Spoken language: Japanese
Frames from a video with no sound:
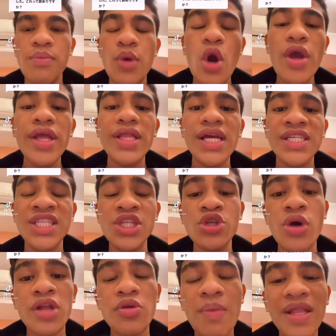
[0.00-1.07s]
院行ったら心臓が
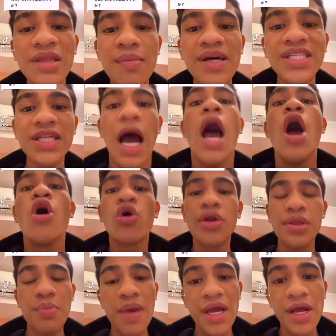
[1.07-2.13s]
止まってました。これって
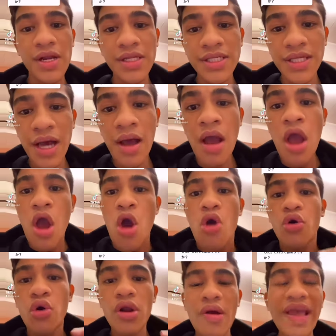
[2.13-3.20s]
脈ありですかこ
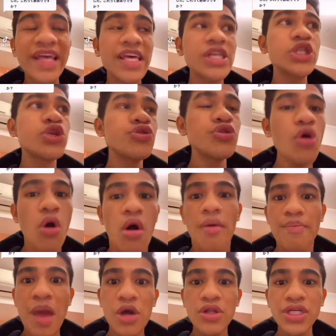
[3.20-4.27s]
れは一見すると
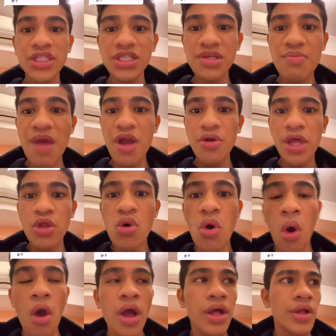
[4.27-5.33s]
脈なしに見えるけど、
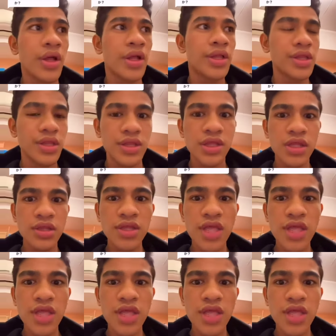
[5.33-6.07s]
だけ